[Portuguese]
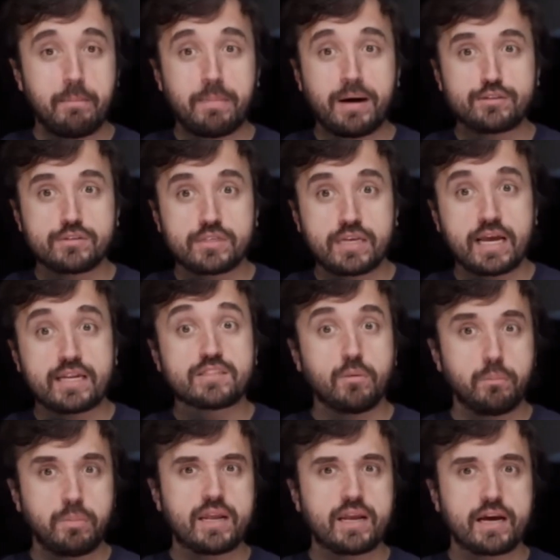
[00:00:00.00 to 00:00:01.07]
É, mas os caras estão
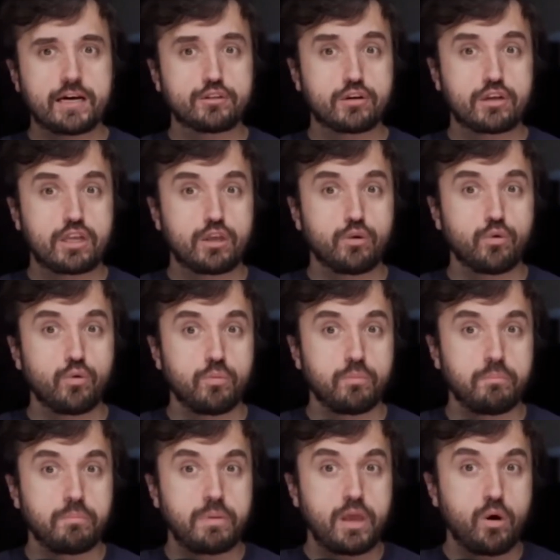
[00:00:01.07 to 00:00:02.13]
brigando que o
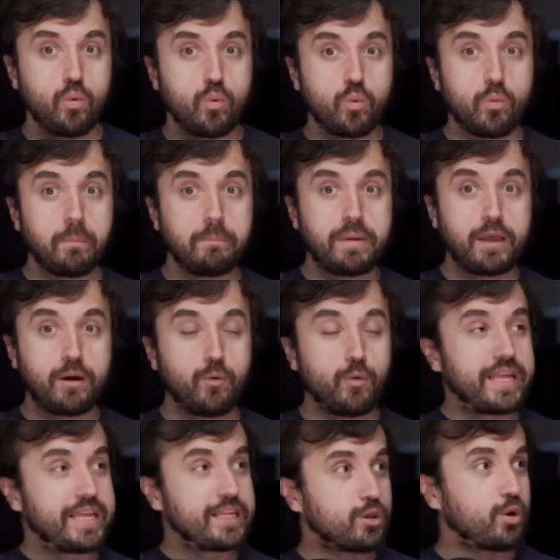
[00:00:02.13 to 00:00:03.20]
meu, o meu
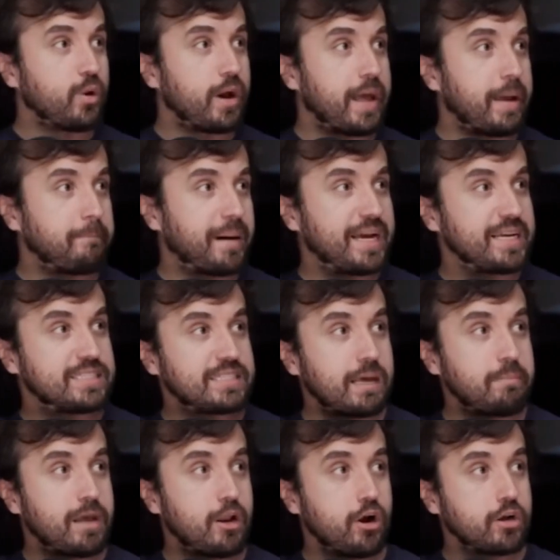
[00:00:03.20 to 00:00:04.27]
ídolo é mais.
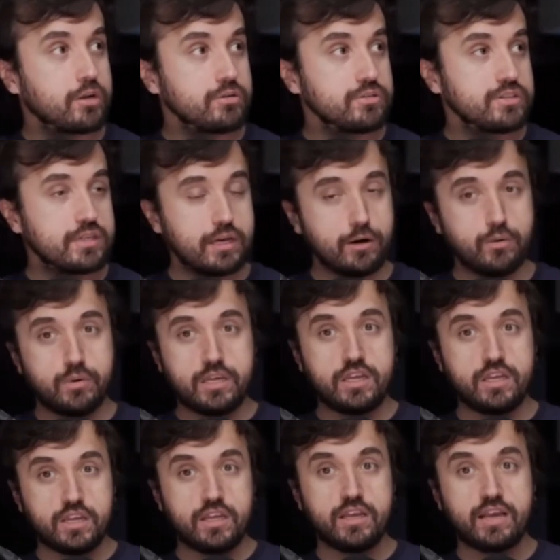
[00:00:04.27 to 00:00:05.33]
É melhor que o seu
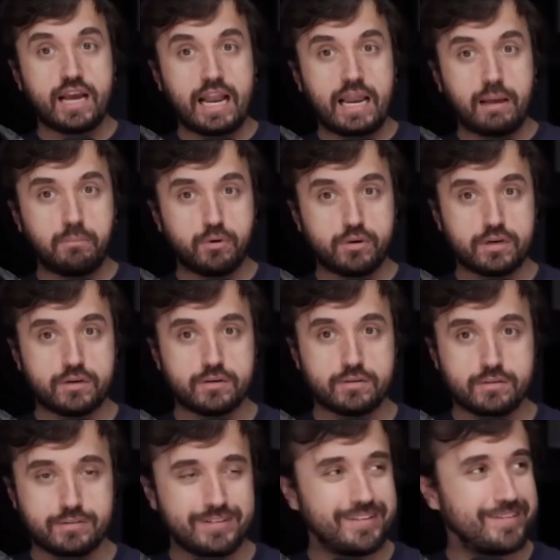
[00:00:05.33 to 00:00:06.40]
e, e cala a boca.
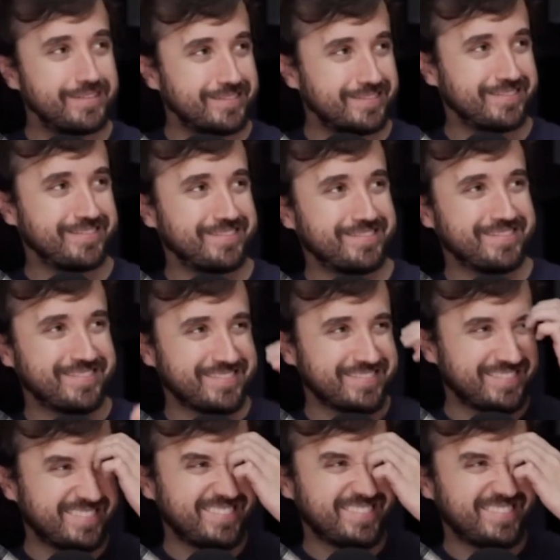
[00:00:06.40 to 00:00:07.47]
E aconteceu um fenômeno
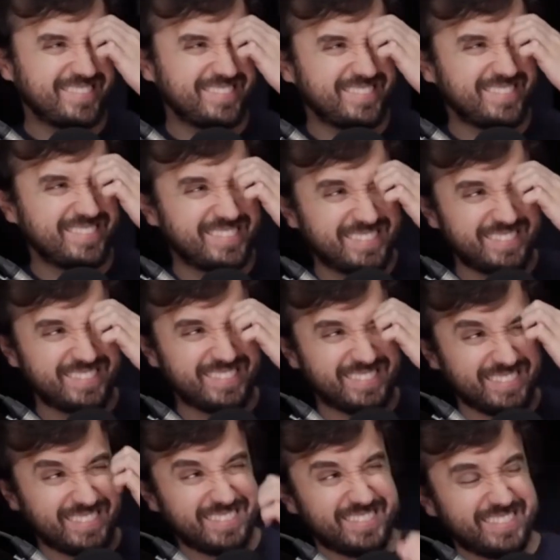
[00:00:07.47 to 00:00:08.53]
engraçado, porque depois que
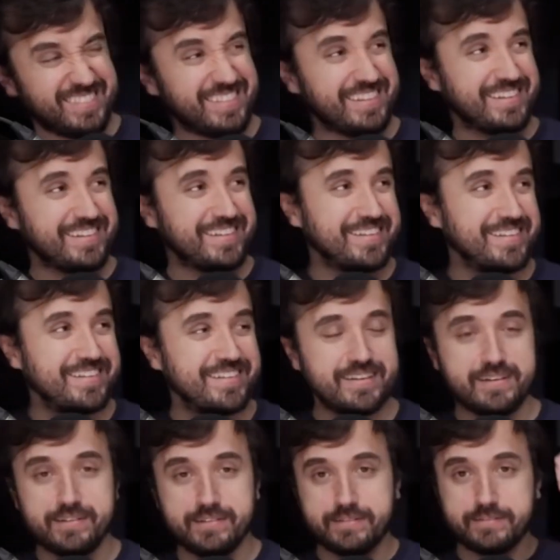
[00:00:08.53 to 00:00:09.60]
eu comecei a acompanhar, né?
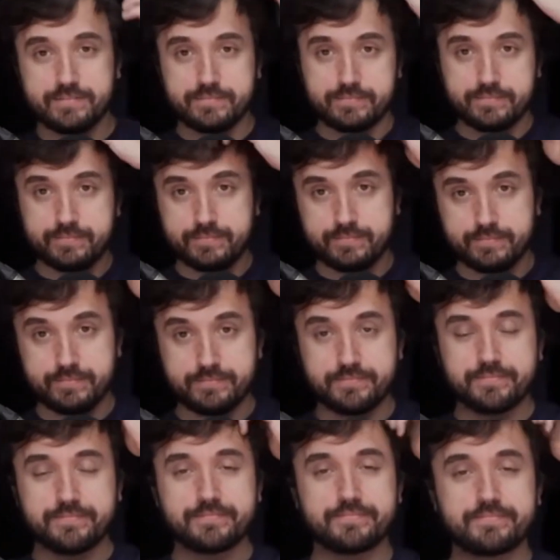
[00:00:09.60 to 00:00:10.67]
Realmente eu, eu não
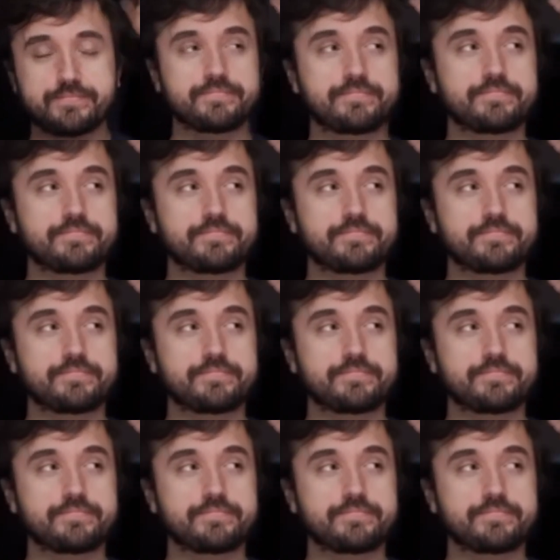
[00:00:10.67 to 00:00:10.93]
acompanhava.